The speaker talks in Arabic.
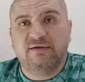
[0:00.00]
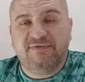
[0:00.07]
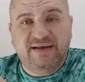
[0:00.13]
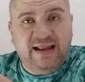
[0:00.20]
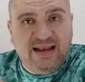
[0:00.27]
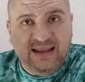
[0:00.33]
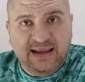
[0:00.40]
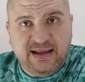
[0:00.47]

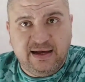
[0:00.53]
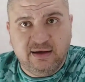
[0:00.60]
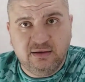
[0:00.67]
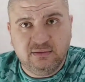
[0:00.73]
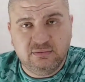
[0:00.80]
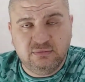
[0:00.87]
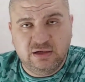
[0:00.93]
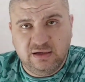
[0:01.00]
في
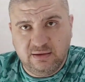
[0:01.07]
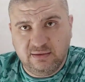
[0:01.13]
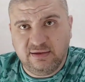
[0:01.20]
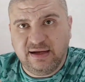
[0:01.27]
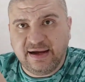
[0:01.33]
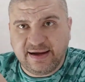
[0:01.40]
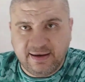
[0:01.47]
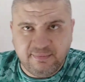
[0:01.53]
لاليجا
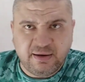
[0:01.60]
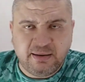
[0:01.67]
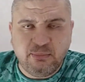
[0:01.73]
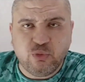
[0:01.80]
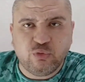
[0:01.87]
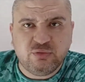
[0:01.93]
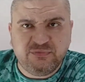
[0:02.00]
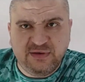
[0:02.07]
يعني لما كان
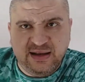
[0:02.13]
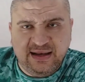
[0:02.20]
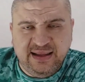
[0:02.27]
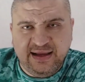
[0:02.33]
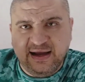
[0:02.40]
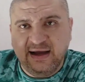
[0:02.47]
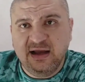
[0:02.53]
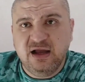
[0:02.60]
موجود في
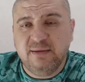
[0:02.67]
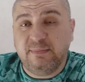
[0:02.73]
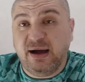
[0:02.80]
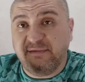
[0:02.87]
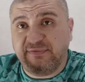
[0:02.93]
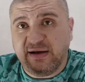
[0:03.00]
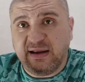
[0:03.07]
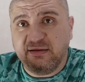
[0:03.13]
لاليجا
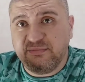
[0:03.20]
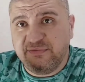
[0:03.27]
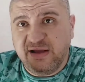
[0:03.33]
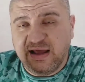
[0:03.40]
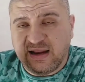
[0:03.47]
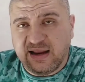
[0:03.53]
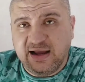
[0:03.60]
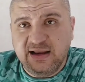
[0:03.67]
مع فريق
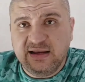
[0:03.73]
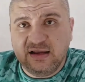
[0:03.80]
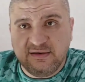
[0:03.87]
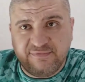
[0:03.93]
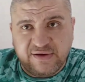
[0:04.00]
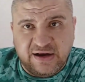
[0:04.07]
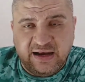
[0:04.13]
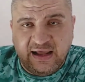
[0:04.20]
فياريال
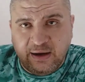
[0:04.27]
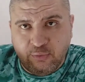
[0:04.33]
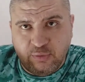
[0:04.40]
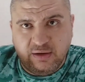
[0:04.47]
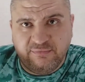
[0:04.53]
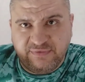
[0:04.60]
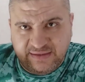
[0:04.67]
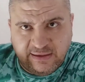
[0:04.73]
الفريق
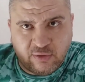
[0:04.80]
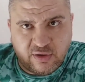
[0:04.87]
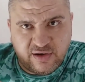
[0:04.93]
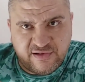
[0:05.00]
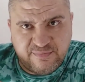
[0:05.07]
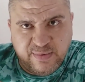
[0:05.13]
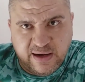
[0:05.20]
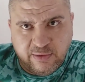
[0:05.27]
الاول في الدوري
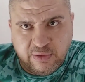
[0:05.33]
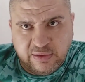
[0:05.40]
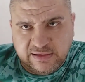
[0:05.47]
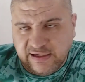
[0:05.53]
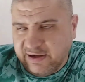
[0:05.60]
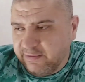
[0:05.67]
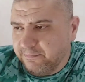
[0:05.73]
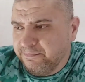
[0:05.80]
الاسباني
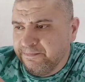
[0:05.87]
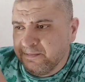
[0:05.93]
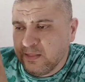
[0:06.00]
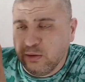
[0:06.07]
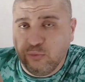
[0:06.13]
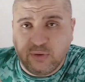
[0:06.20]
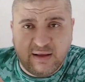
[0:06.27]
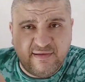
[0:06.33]
وقتها
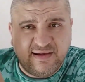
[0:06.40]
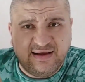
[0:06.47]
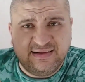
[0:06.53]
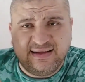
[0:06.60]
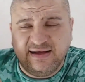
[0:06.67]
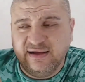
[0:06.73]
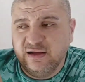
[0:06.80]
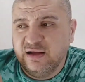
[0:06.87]
وكان
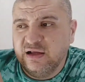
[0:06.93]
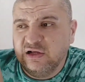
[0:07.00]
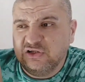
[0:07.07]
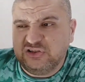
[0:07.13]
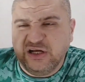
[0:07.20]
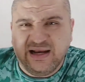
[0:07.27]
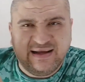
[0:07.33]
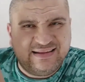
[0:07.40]
ساعتها
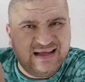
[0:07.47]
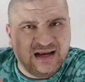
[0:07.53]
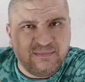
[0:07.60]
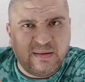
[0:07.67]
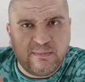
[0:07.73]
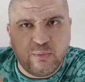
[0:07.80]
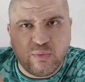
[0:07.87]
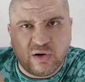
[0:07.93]
شارك
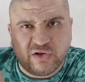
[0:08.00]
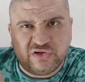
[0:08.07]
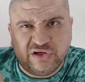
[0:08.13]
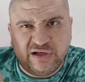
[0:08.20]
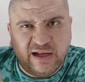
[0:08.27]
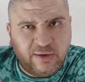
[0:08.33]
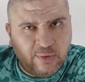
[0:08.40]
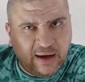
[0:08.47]
تقريبا
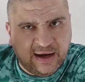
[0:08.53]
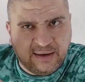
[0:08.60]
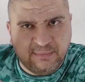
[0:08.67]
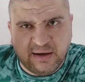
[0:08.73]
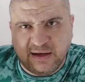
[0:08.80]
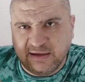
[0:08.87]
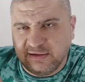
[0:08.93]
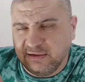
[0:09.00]
مباراتين او حاجه
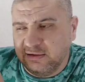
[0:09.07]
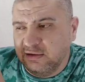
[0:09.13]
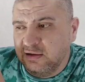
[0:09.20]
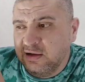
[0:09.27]
من كده